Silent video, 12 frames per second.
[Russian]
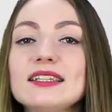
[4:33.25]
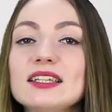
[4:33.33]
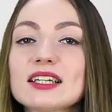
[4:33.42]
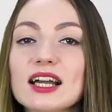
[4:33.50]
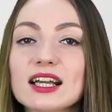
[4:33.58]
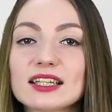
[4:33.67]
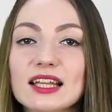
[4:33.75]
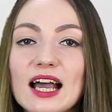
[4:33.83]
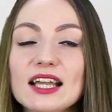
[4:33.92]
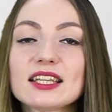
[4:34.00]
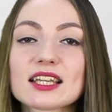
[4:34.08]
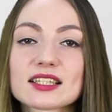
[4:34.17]

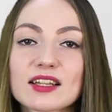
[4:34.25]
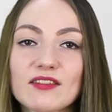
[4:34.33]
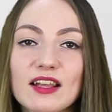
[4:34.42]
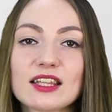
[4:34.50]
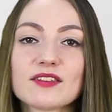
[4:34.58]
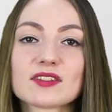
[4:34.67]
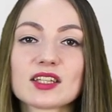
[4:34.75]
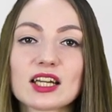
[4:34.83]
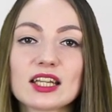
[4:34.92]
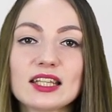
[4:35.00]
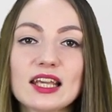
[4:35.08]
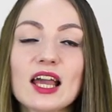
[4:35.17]
Никогда не оставляйте в
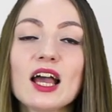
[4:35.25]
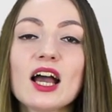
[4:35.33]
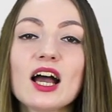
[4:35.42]
стороне